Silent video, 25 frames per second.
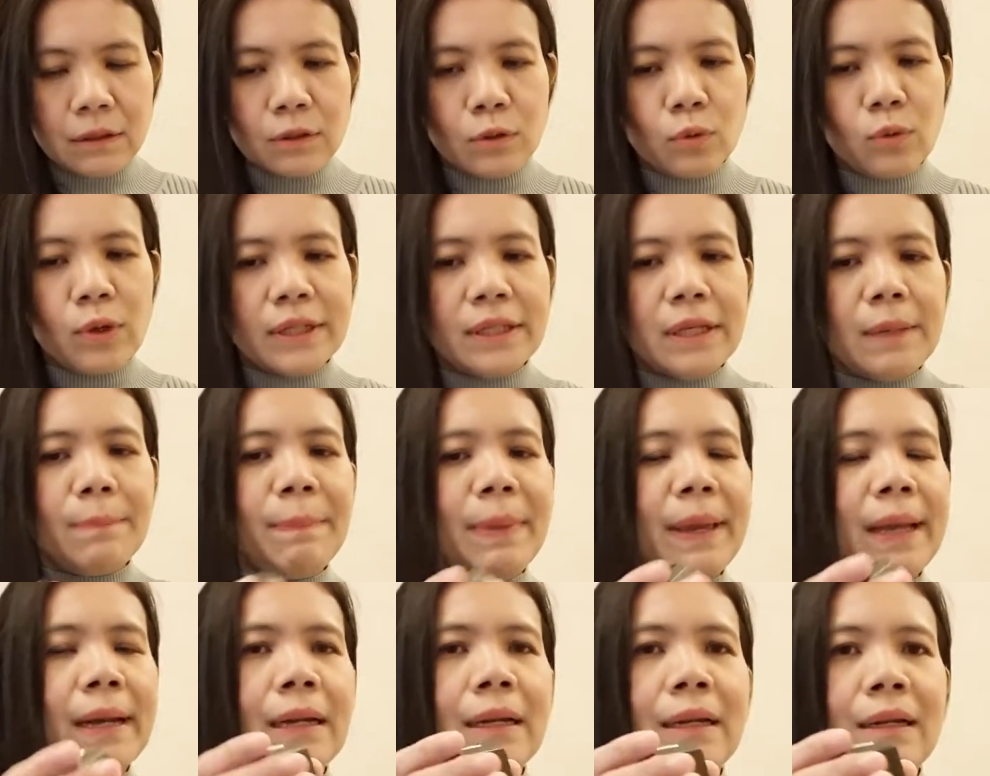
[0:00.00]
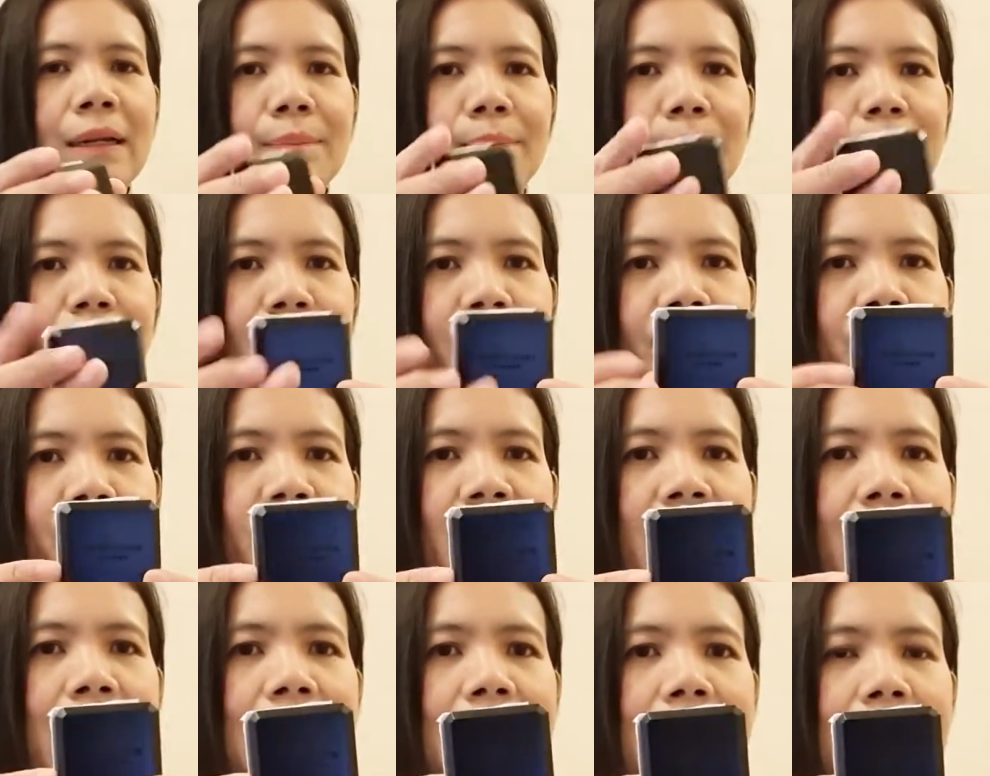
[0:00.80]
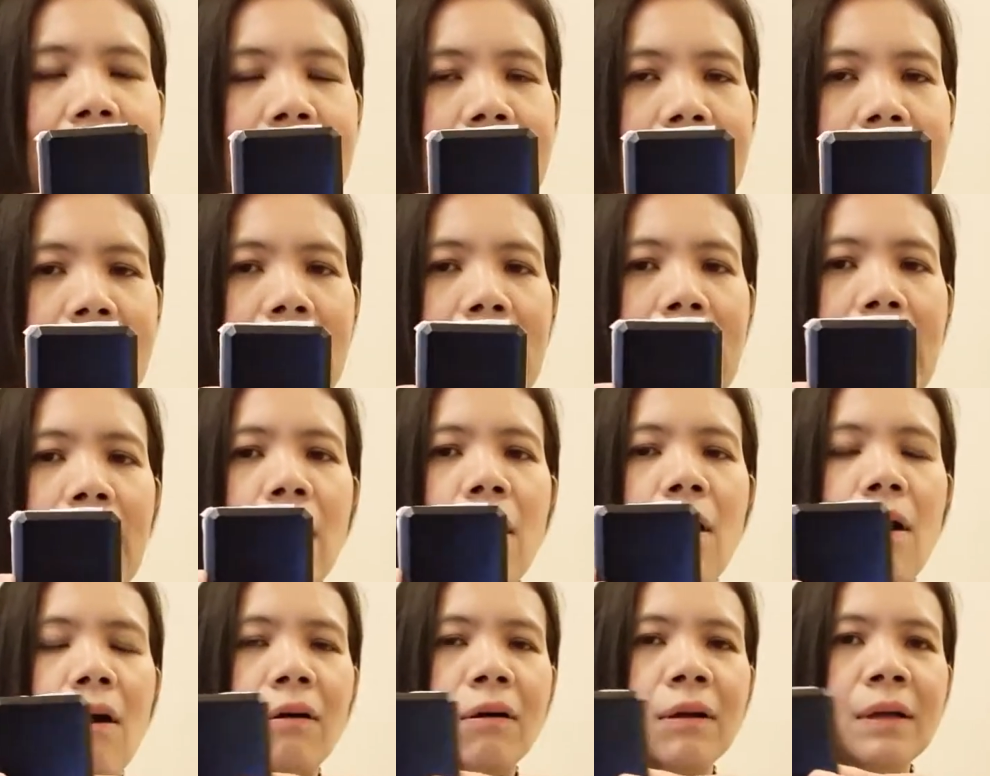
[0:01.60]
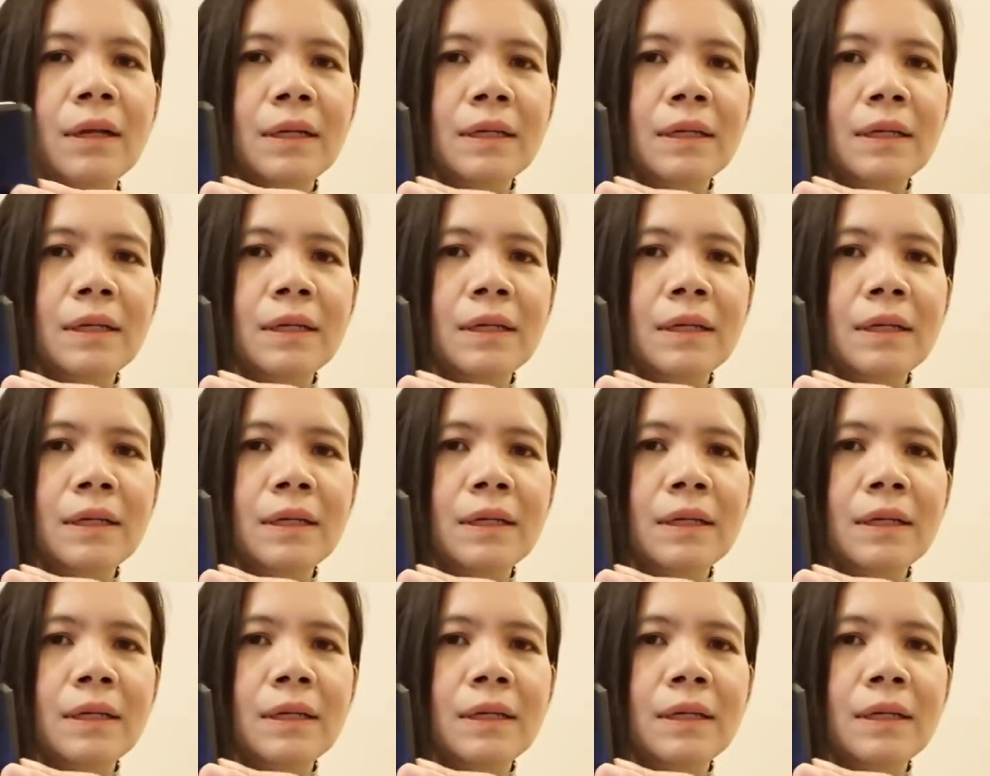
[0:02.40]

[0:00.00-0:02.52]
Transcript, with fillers: ตัวที่เป็นพาเลตนะคะของ